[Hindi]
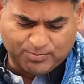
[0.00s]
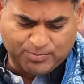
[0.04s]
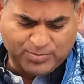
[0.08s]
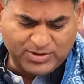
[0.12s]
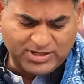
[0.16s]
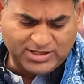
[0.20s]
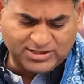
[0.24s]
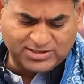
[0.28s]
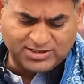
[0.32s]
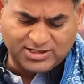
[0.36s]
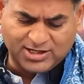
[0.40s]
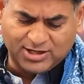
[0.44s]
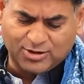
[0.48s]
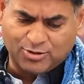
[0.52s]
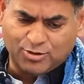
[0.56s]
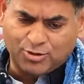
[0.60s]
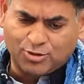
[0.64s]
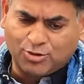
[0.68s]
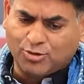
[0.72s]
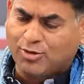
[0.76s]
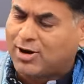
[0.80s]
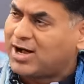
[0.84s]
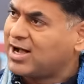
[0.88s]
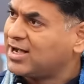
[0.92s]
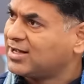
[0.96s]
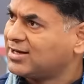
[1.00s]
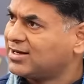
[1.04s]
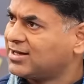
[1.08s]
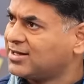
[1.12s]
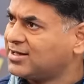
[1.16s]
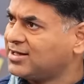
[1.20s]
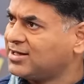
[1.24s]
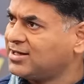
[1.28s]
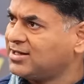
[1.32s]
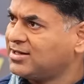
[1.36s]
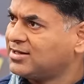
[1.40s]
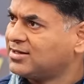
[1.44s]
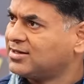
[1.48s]
बीस घरों को आग
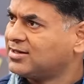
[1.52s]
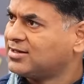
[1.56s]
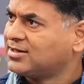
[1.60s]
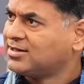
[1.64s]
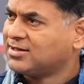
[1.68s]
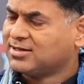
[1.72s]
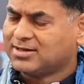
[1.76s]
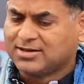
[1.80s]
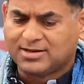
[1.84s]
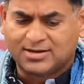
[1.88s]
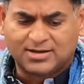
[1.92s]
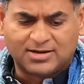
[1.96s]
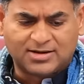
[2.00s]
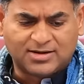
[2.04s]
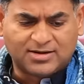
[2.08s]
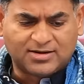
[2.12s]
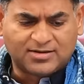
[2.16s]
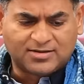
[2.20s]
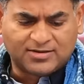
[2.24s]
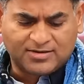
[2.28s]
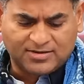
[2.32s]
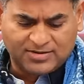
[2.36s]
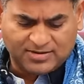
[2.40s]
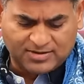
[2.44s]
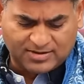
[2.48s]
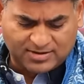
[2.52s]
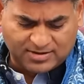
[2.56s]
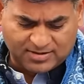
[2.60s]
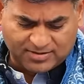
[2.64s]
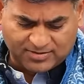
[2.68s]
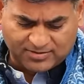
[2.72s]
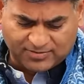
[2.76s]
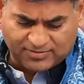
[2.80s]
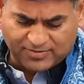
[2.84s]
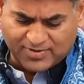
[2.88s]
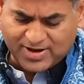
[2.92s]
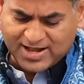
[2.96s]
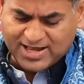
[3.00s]
लगी जी
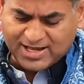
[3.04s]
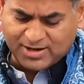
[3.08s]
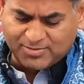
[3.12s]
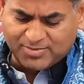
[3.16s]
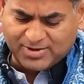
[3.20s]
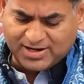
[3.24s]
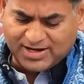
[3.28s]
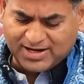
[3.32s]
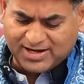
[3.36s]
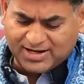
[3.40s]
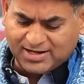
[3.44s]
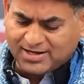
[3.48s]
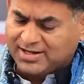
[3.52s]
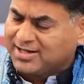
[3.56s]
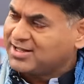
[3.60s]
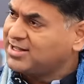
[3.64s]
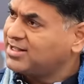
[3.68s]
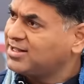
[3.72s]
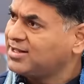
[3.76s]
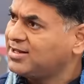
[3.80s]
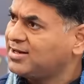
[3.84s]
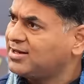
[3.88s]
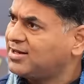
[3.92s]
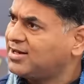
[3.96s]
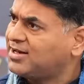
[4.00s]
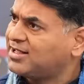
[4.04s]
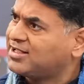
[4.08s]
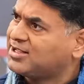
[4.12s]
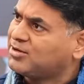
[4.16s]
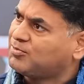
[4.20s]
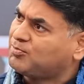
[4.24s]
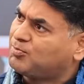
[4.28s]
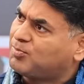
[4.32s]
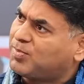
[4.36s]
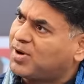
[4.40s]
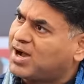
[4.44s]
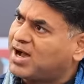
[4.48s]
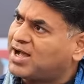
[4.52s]
फायर ब्रिगेड गई लेकिन
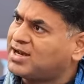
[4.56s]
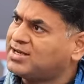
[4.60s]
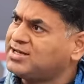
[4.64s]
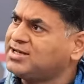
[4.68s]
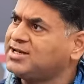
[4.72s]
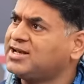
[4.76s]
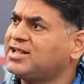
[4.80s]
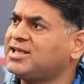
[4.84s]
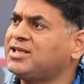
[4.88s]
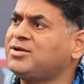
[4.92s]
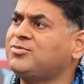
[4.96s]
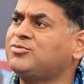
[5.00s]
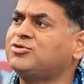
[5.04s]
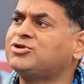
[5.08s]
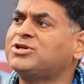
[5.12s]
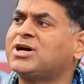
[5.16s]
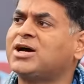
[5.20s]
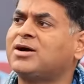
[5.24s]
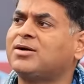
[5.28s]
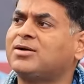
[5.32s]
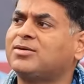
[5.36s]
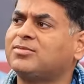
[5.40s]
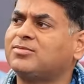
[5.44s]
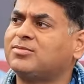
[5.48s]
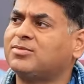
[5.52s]
पानी नहीं बुझा